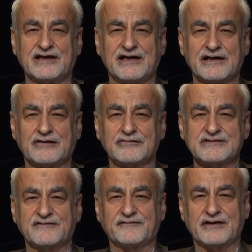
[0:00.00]
أن نطلق
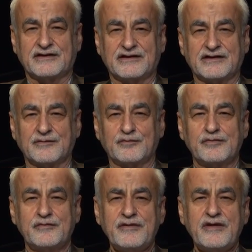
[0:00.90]
صفة آه،
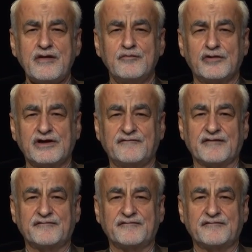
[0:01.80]
مخيفة